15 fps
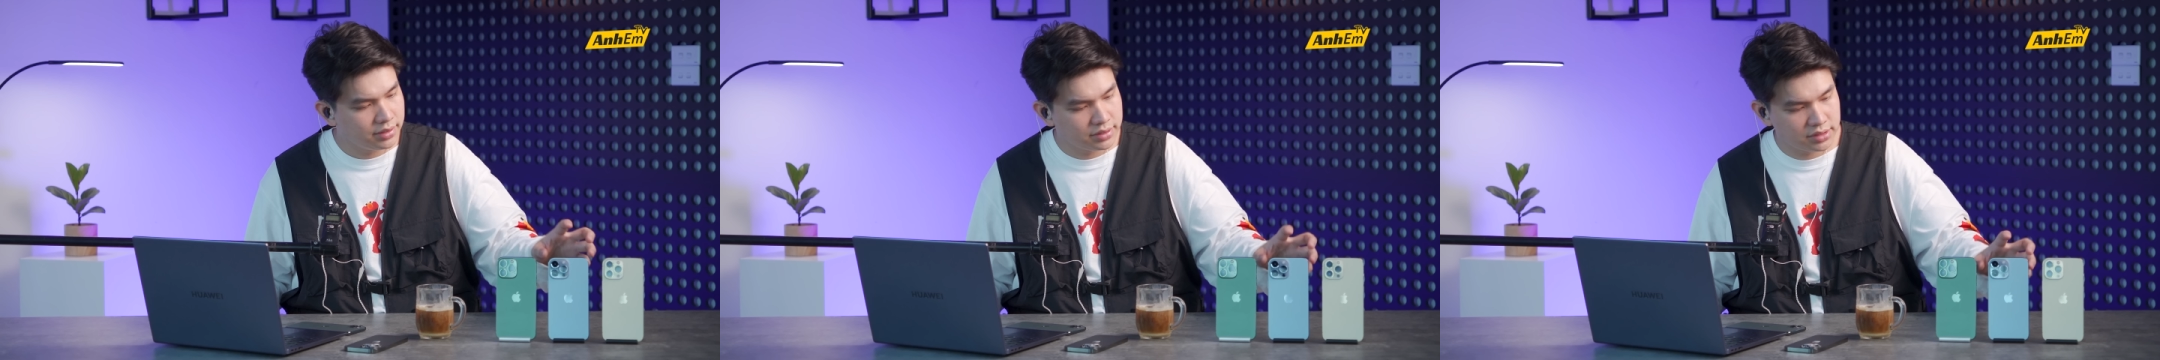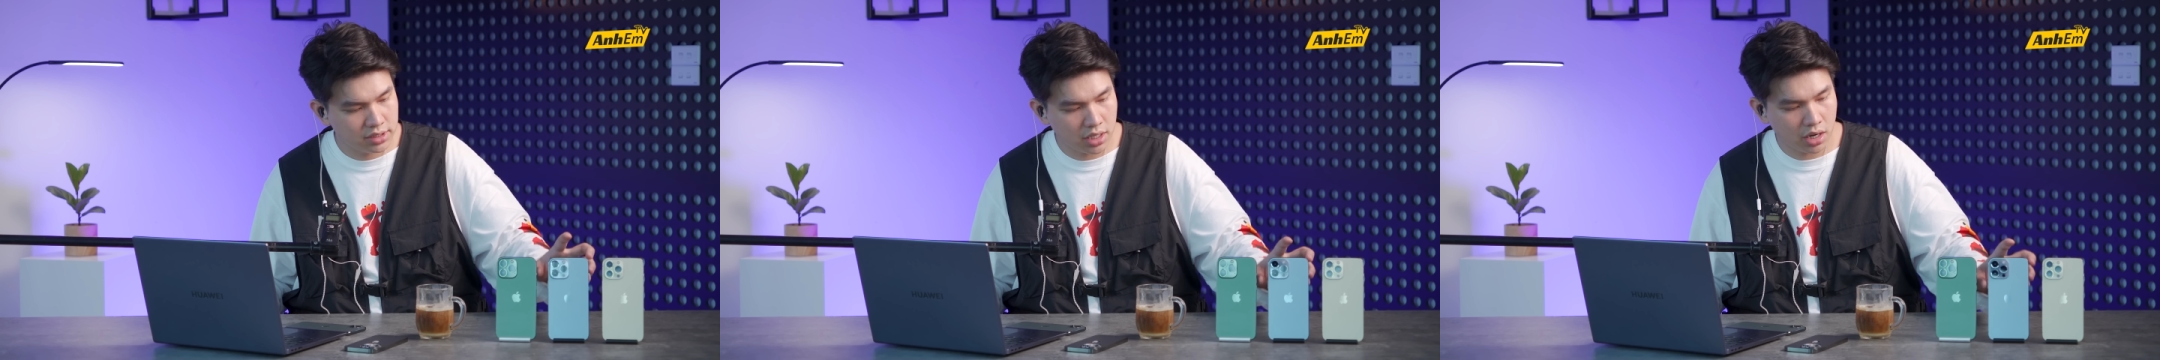
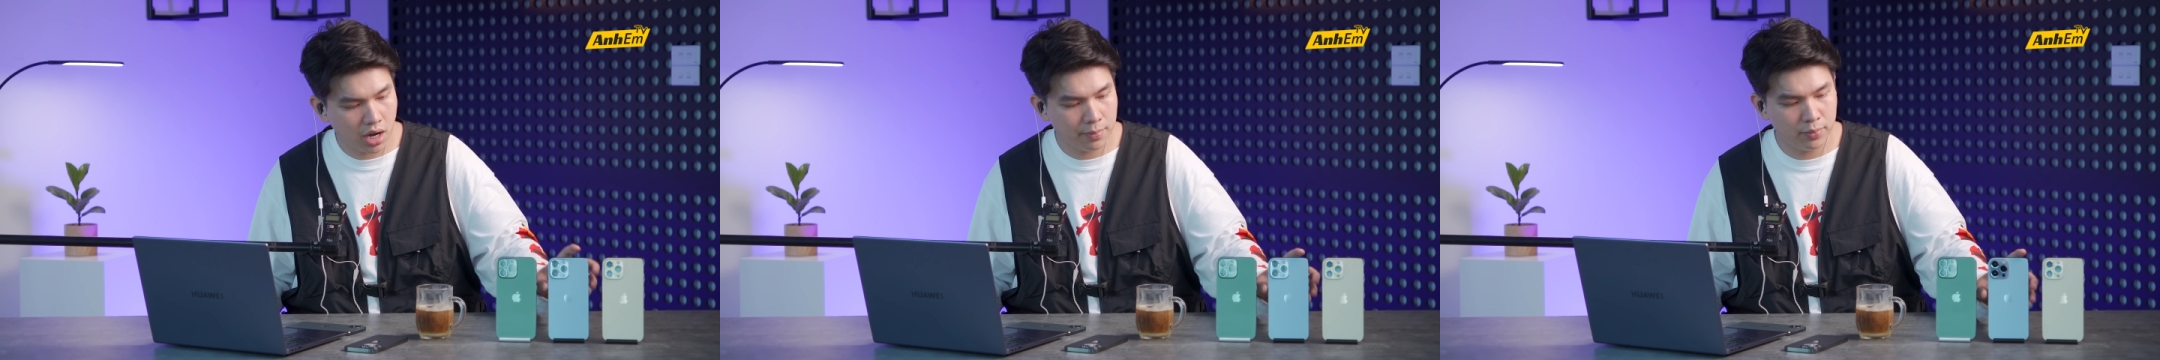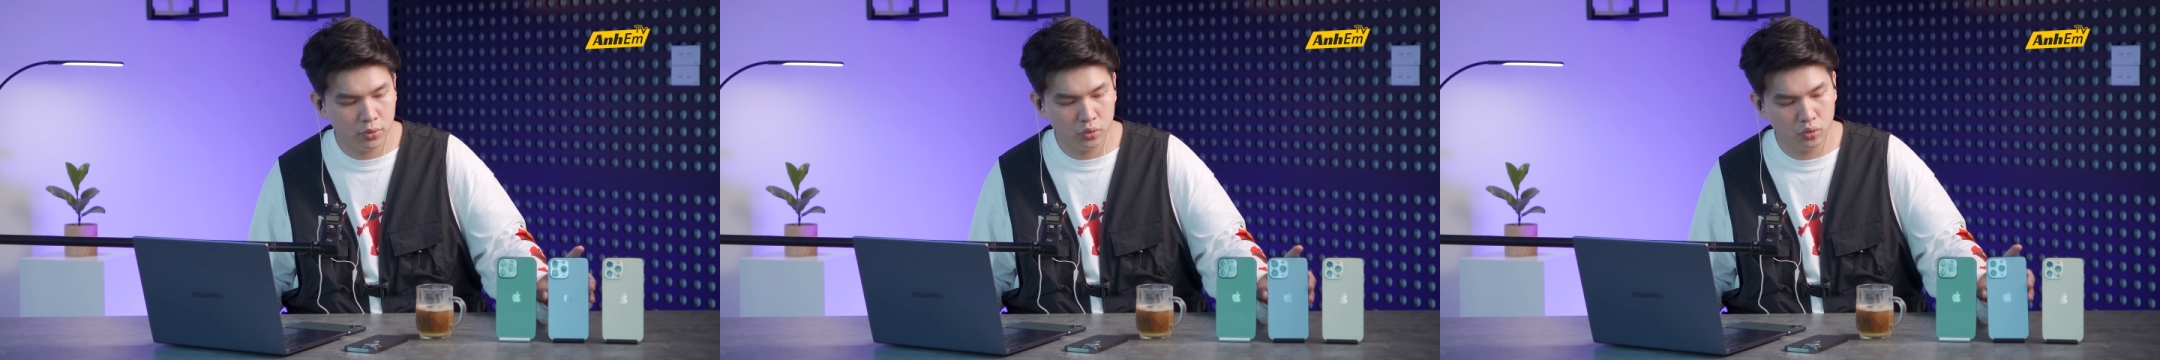
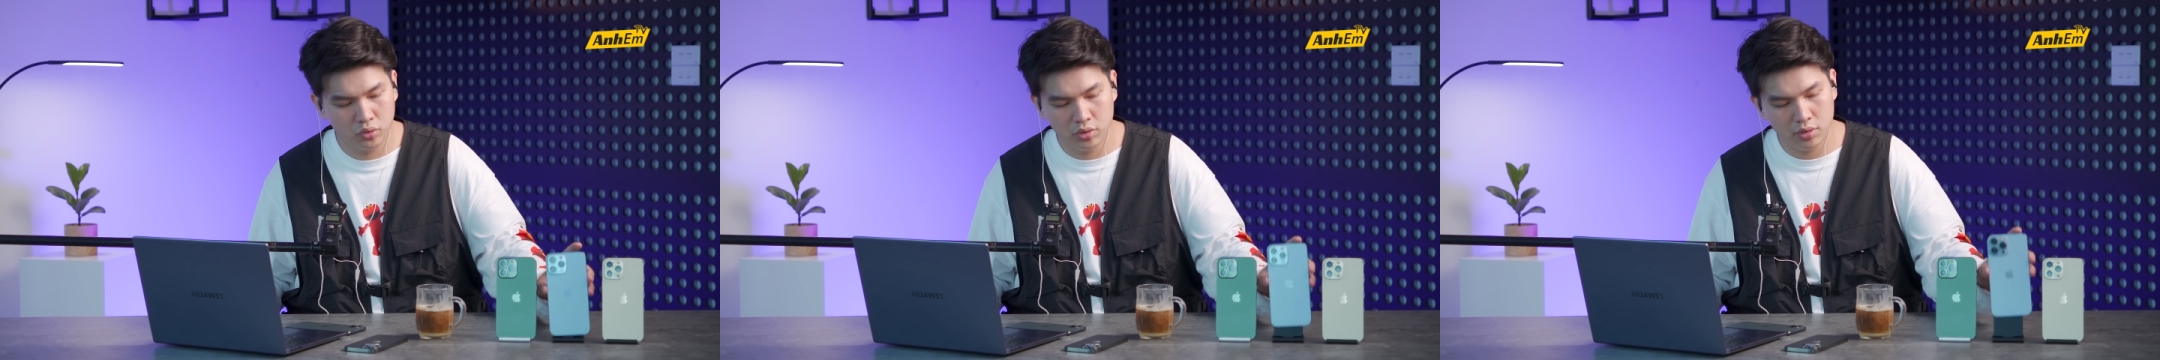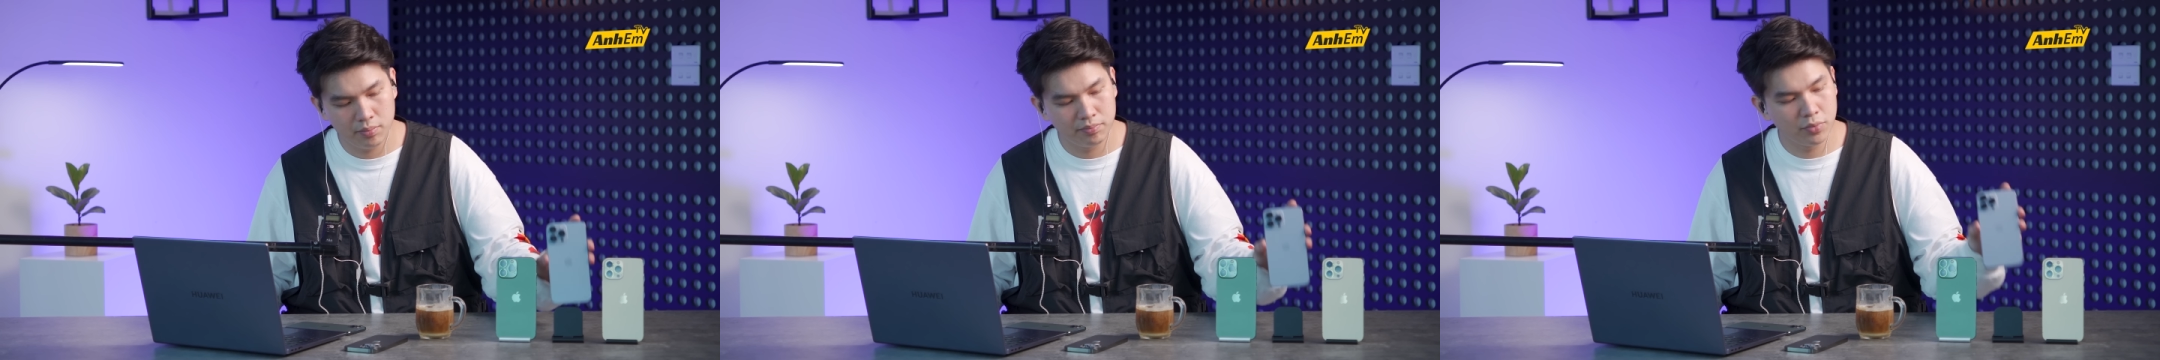Sierra Blue,
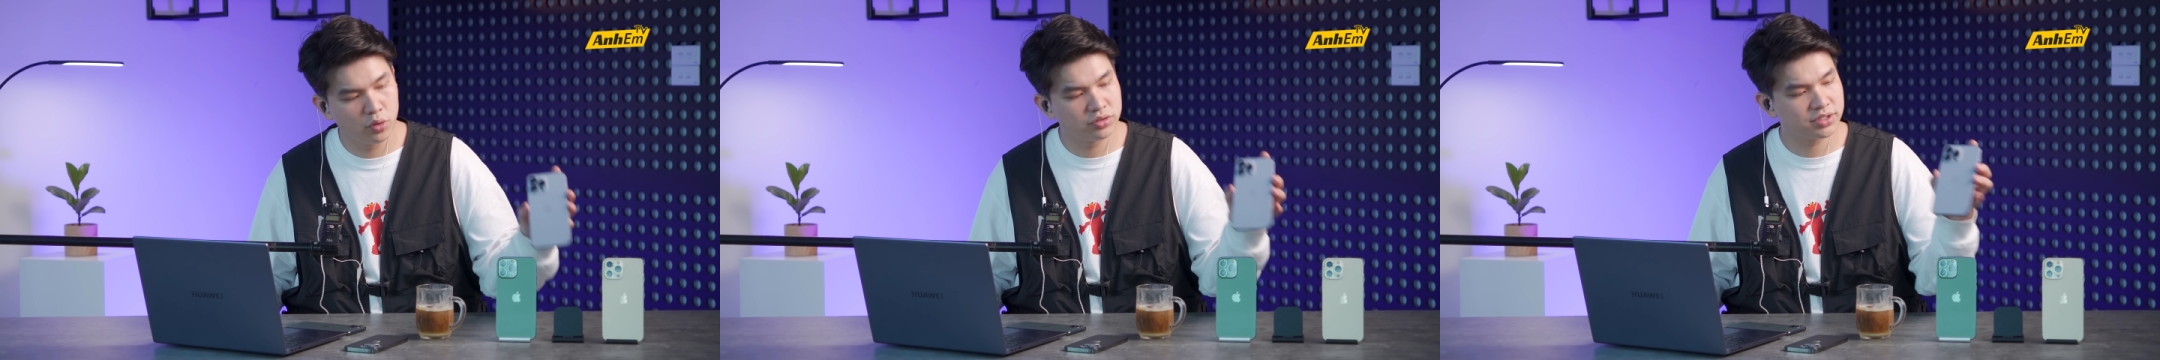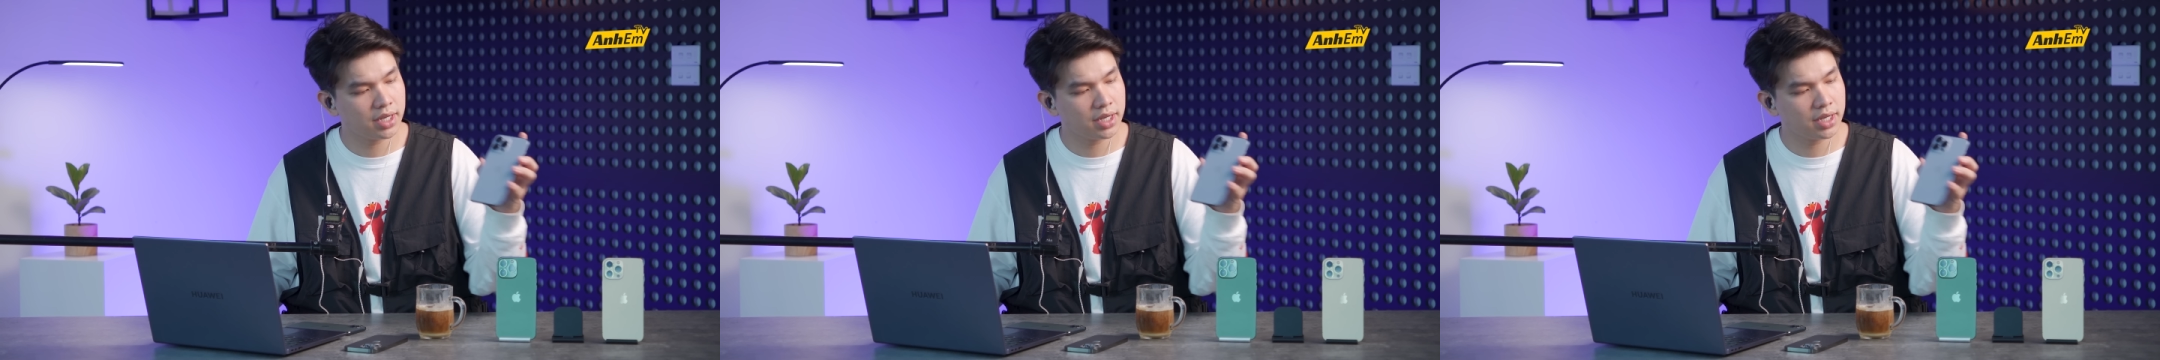màu